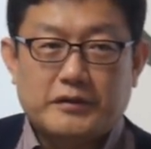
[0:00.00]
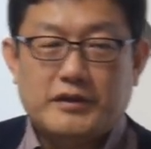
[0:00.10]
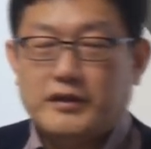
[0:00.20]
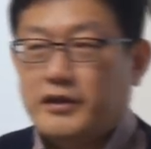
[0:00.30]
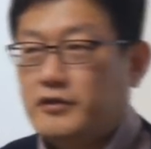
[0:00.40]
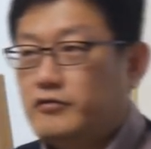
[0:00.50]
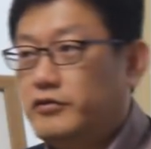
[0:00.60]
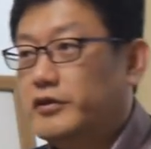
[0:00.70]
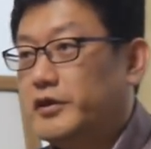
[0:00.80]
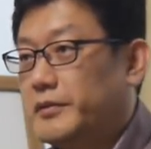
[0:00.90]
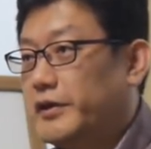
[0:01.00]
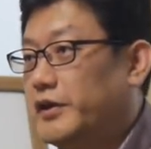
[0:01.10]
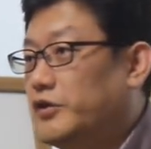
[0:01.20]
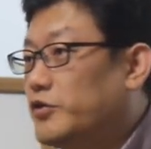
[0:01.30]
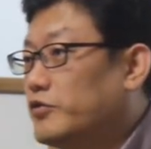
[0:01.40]
지게를 구현해 봐요.
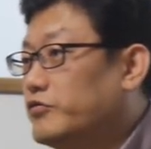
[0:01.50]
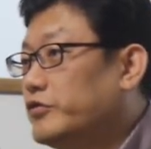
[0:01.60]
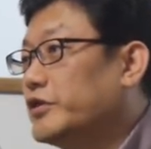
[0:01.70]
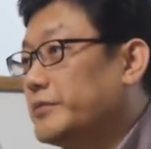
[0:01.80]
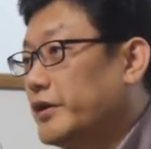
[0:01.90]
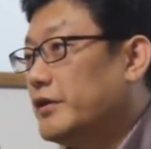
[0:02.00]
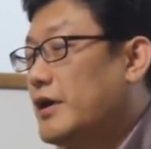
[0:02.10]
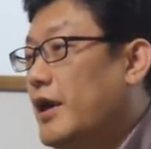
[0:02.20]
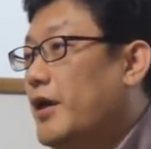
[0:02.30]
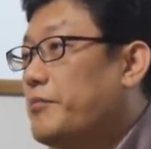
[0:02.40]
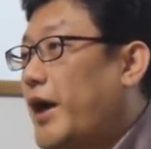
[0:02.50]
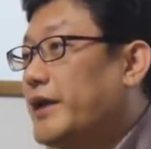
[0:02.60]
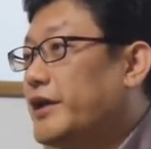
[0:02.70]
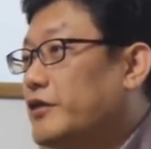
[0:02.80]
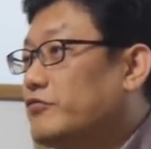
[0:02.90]
인욕을 구현해 봐요.
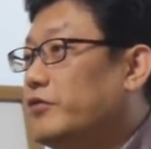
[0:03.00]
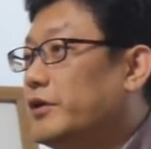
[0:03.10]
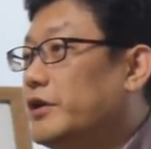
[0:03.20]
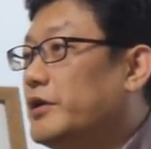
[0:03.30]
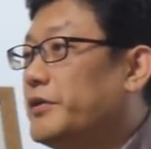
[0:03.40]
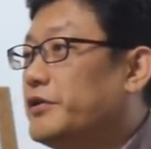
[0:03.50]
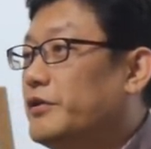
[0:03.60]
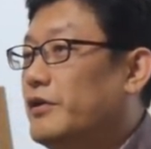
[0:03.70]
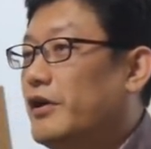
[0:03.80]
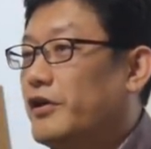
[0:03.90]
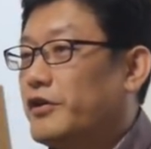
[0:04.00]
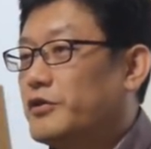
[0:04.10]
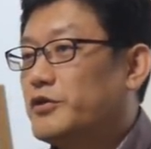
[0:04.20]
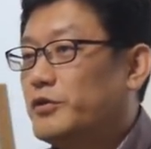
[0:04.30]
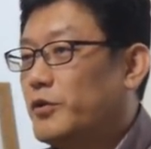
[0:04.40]
반야를 구현하려면요.
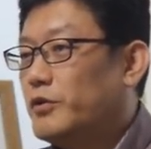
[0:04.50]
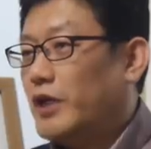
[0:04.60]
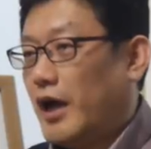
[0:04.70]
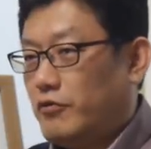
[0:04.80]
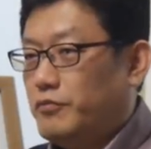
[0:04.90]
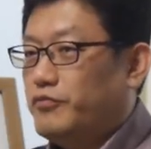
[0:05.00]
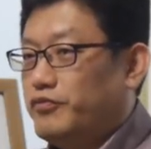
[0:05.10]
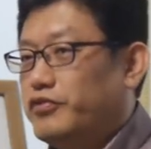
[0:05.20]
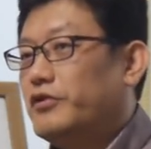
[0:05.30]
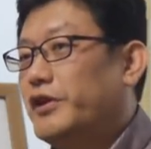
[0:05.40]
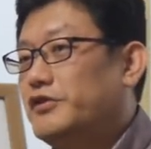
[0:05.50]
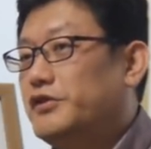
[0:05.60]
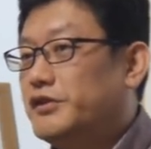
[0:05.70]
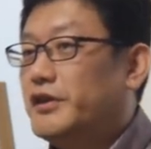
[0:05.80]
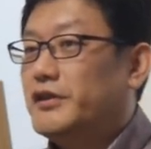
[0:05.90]
경전 놓고다 풀어낼
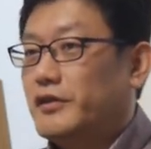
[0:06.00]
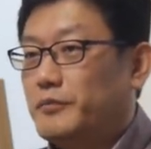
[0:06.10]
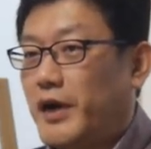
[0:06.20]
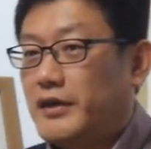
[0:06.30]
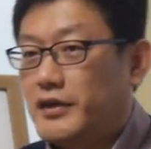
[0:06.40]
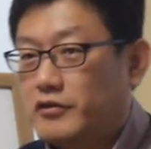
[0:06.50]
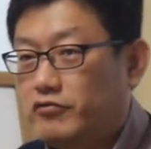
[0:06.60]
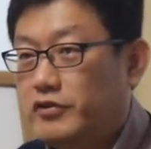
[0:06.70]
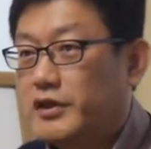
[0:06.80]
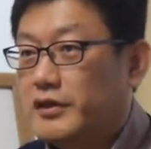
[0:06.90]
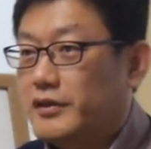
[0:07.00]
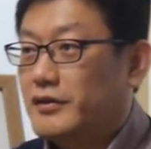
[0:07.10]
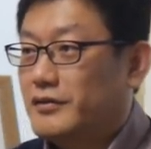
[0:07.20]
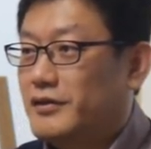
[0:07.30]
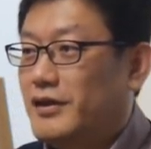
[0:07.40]
수 있어야 돼요. 반야를
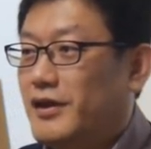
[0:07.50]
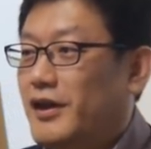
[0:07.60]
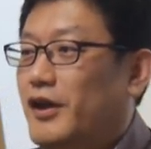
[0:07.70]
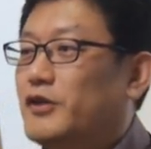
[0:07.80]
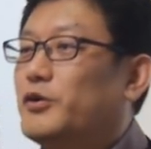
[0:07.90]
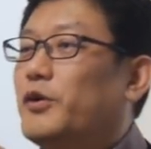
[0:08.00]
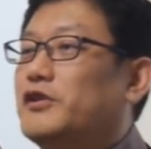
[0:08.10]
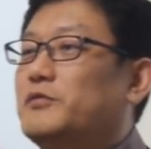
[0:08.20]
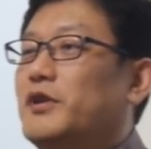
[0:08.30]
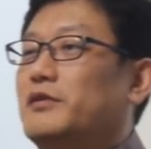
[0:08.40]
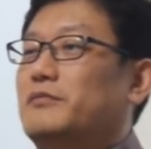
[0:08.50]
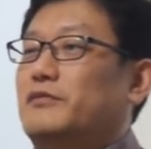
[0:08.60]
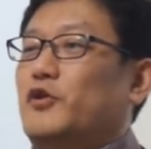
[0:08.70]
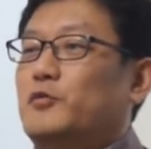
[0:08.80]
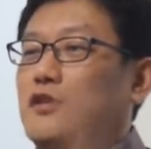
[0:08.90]
구현한다는. 속에서만
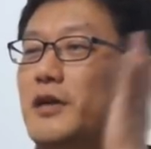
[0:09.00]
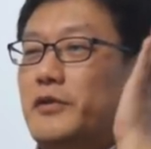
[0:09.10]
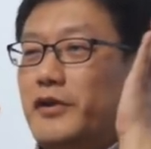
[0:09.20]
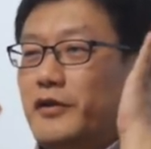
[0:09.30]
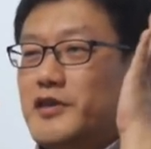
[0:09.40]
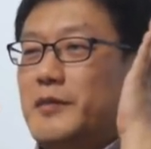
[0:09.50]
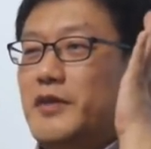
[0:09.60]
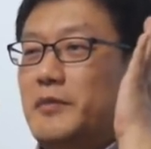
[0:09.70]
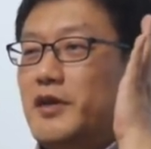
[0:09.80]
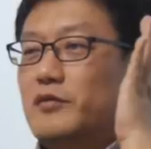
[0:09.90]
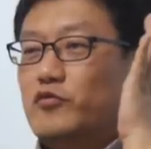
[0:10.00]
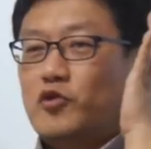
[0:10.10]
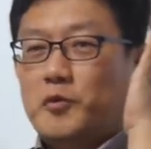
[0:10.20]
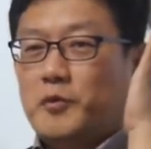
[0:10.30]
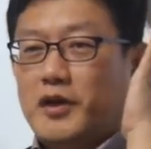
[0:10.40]
너무 자명해요. 참나만.
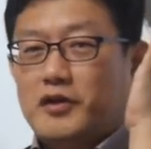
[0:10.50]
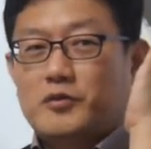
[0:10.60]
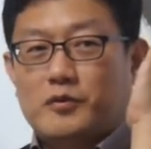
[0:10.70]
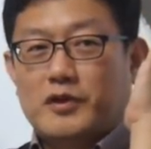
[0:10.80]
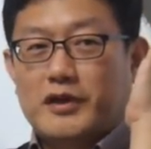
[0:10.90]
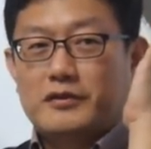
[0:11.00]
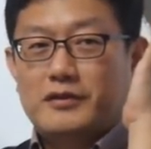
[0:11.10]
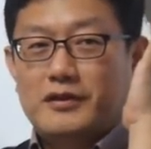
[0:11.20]
물어보면 하나도 몰라요.